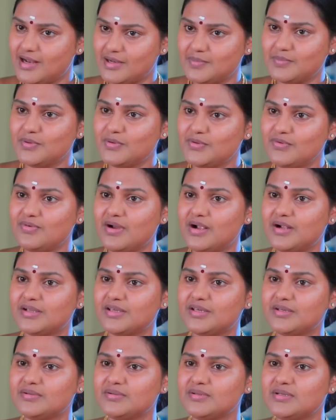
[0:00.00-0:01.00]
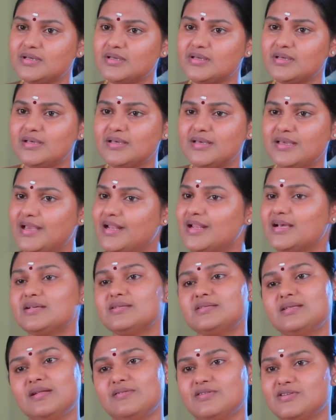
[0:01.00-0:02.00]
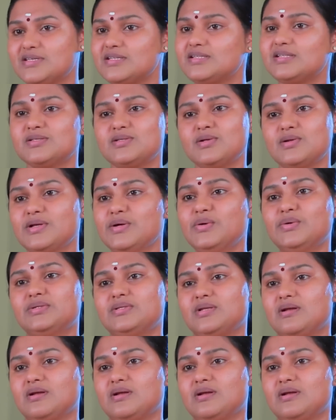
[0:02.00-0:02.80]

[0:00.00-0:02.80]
என் அனுபவமும் வாழ்க்கையும் எனக்கு சில விஷயங்களை சொல்லி